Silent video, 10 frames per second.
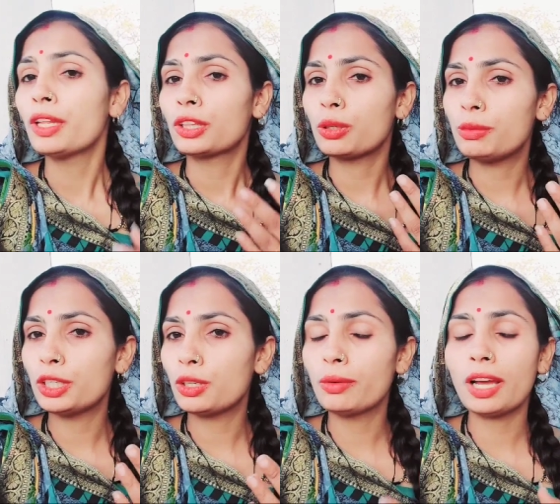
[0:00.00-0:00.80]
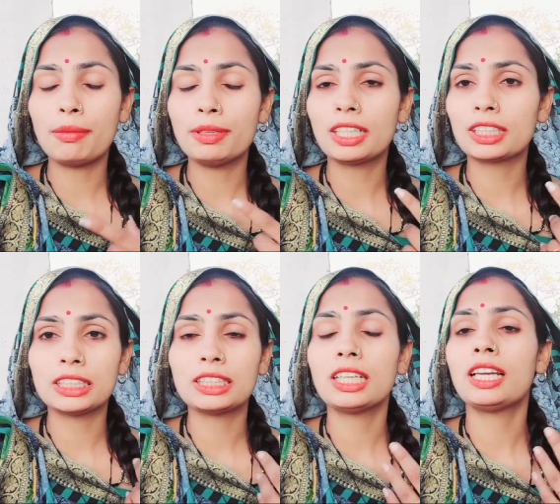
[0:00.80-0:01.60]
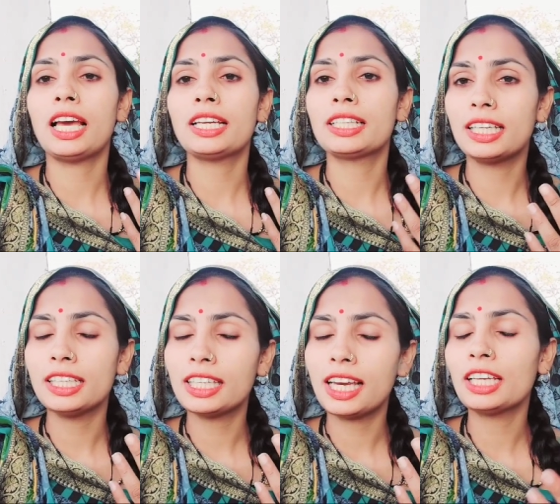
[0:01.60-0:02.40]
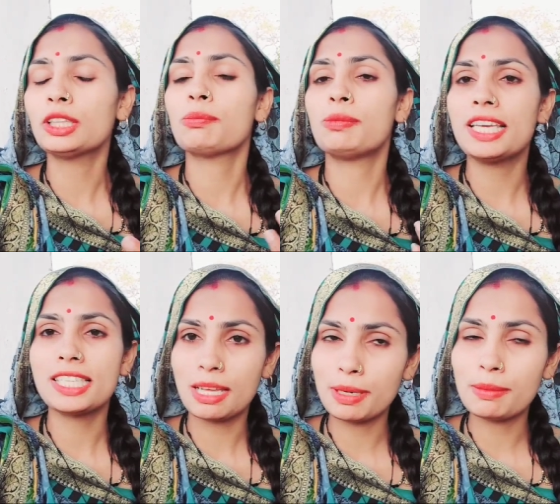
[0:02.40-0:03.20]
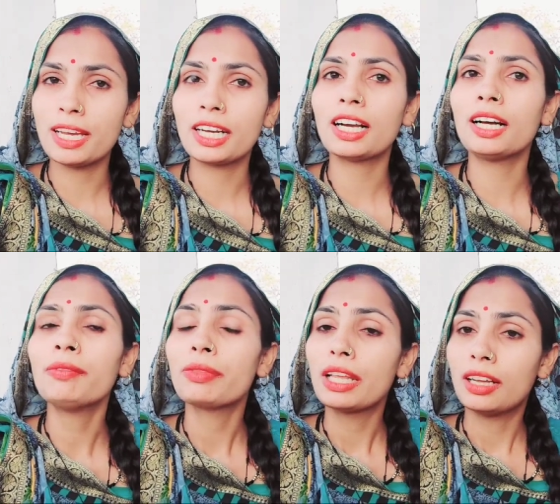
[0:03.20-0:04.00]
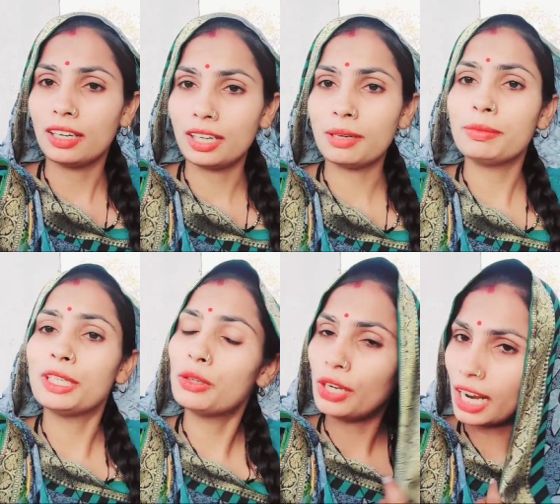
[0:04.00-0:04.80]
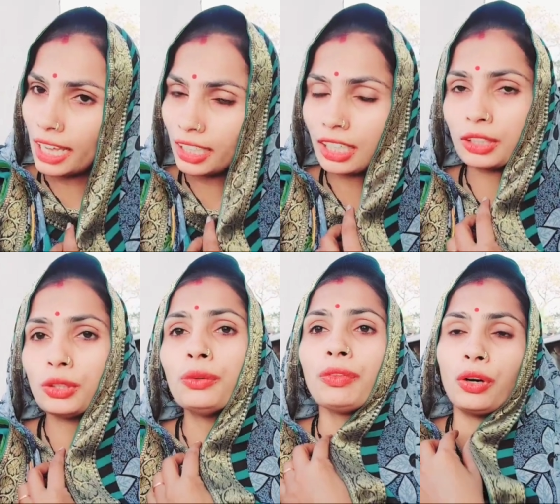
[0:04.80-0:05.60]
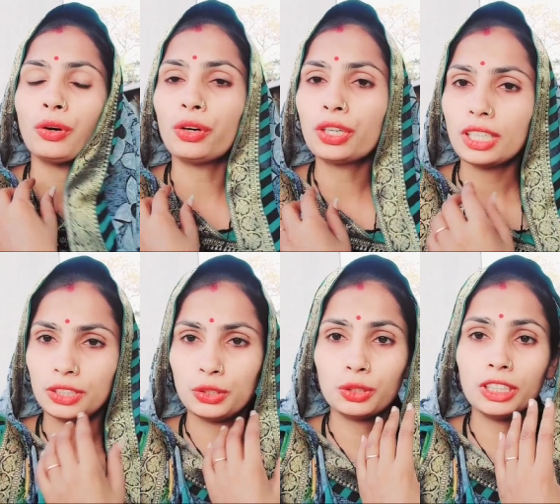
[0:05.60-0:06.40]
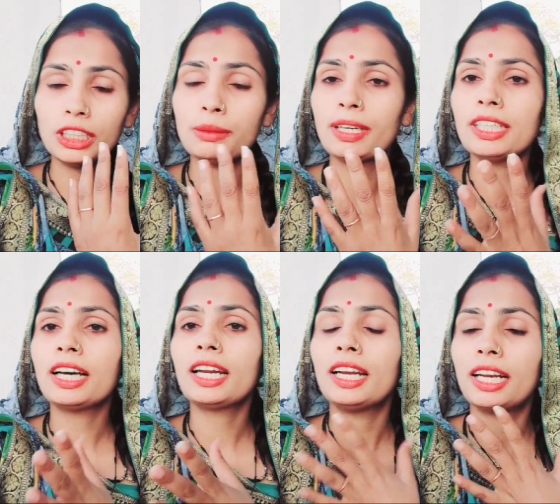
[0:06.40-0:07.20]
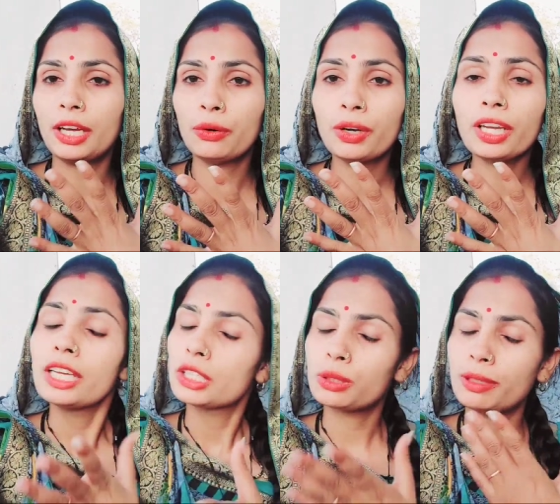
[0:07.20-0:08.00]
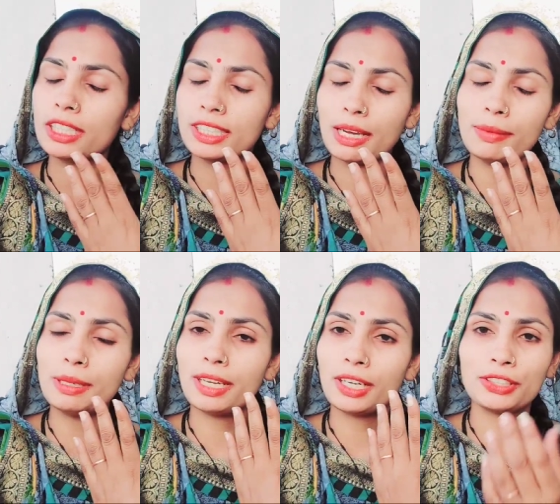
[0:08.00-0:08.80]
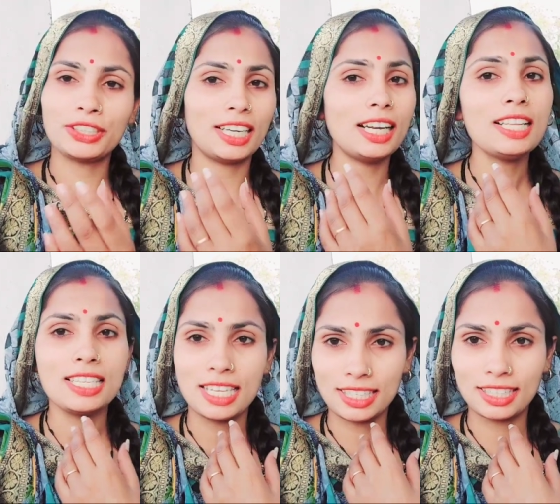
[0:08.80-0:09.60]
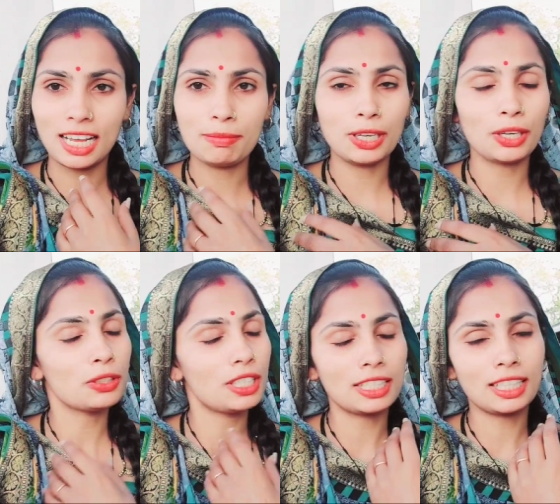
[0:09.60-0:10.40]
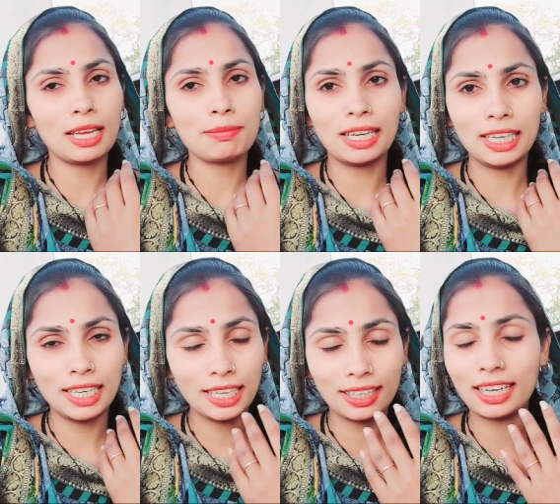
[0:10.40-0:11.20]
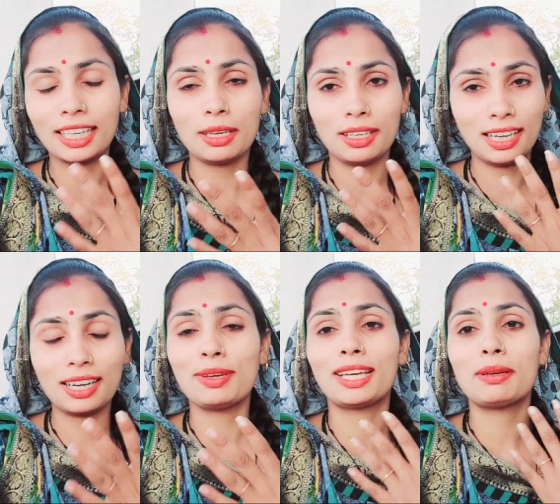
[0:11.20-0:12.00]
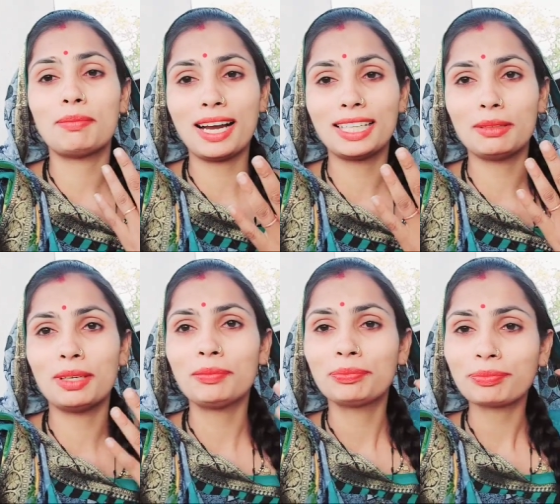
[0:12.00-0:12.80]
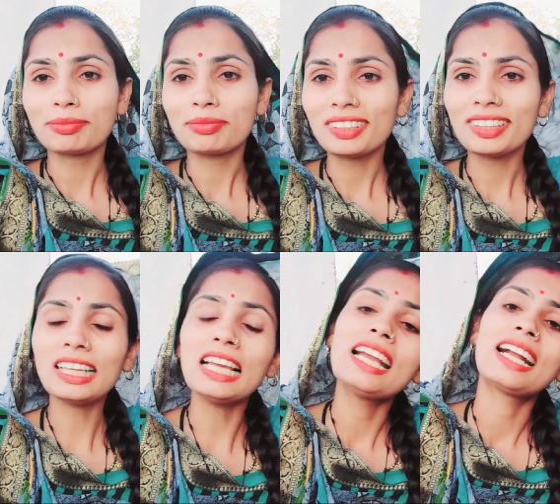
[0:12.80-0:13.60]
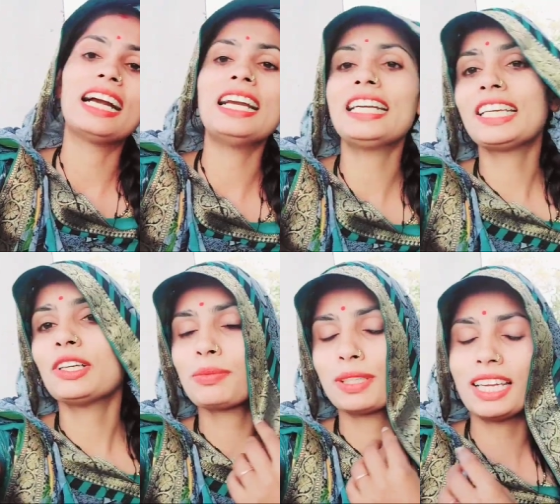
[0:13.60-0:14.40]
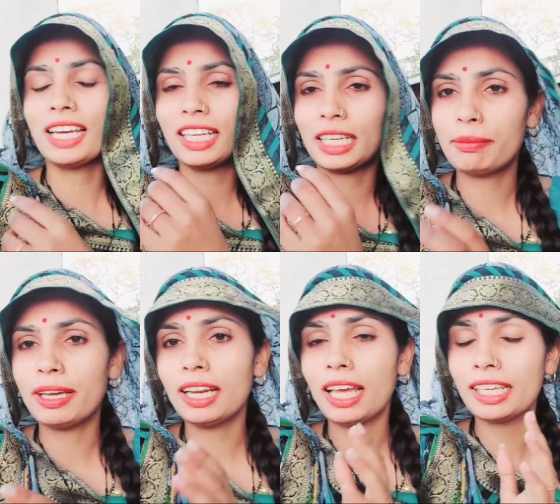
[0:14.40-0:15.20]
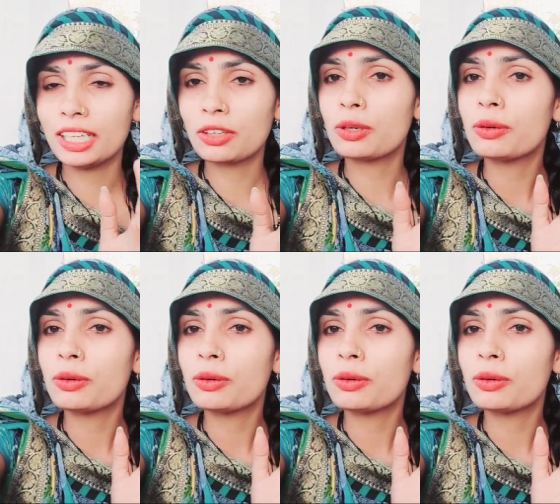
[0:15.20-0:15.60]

तो वीडियो में अभी तक जिसने लाइक नहीं किया है तो प्लीज़ अपनी बहन का वीडियो लाइक कर दो और जो दीदी भैया हर नए हों सुबह अपनी बहन को चैनल सब्सक्राइब कर को सब्सक्राइब कर ले करके करवे के बाद में घंटी के ऑप्शन यानी कि बेल आइकन को